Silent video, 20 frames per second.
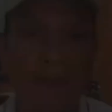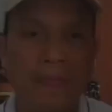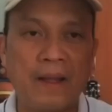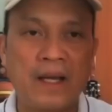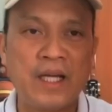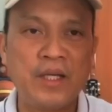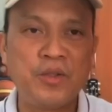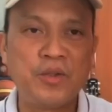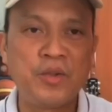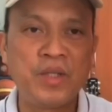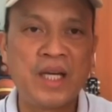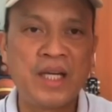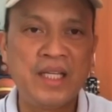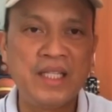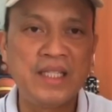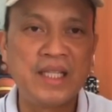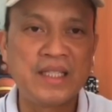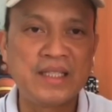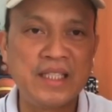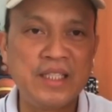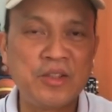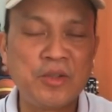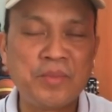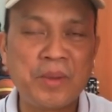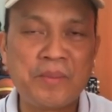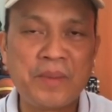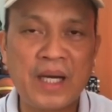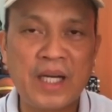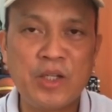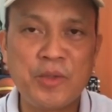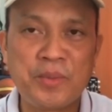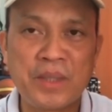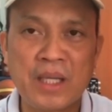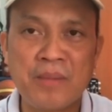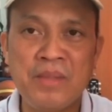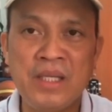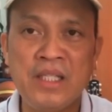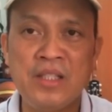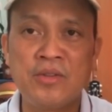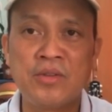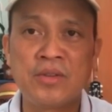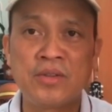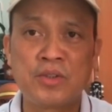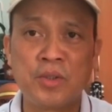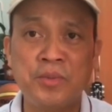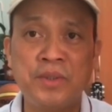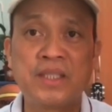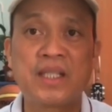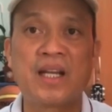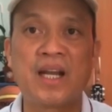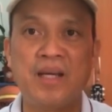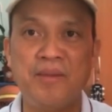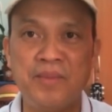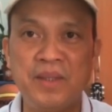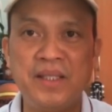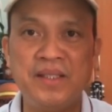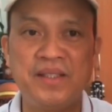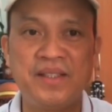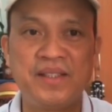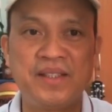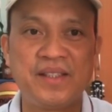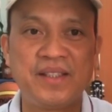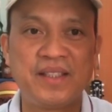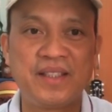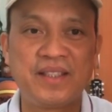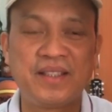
Ngayon, unahin natin kung paano paramihin yung subscribers.